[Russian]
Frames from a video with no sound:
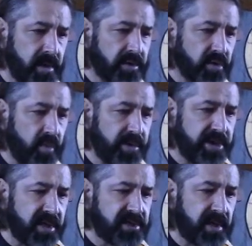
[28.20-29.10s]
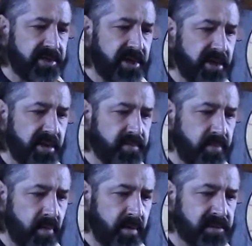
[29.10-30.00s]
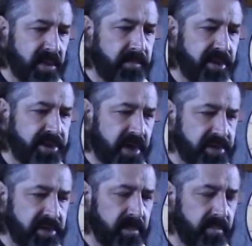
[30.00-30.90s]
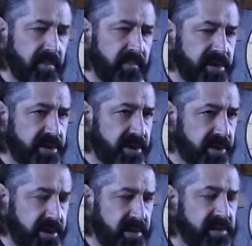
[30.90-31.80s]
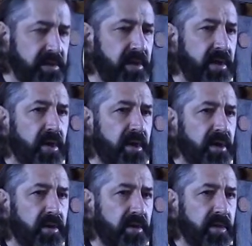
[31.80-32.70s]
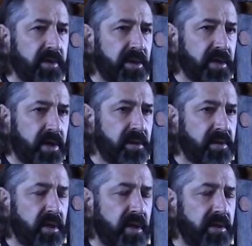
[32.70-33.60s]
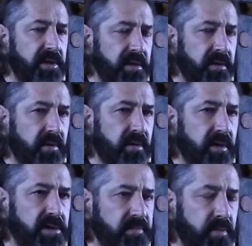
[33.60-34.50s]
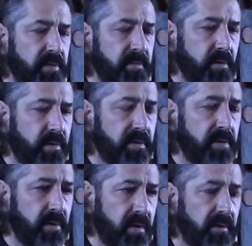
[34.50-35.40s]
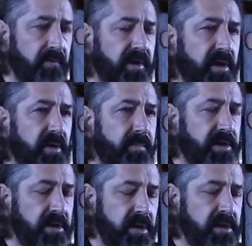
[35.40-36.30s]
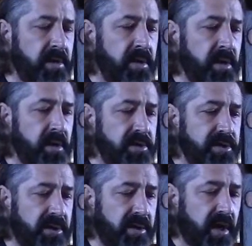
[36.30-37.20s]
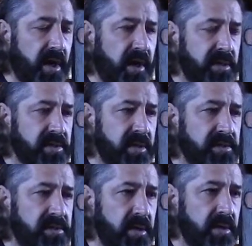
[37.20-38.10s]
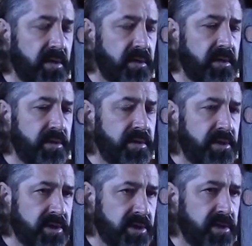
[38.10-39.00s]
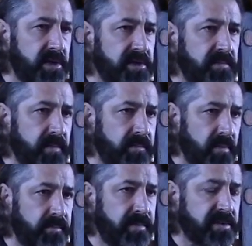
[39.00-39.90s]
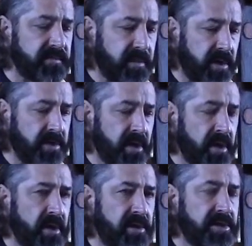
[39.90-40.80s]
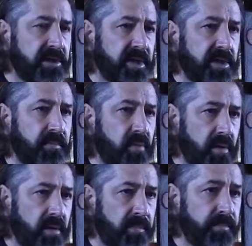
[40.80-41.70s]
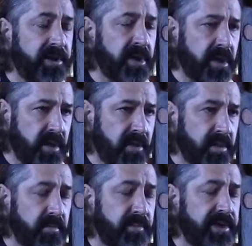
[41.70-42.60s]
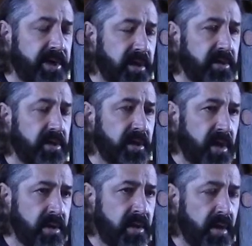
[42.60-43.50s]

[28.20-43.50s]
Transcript: чтобы через общение с Богом стать причастником той вечной жизни, которой обладает один только Господь Бог. Но в грехопадении человек оказался ниже своего призвания. Человек Бога потерял, потерял рай,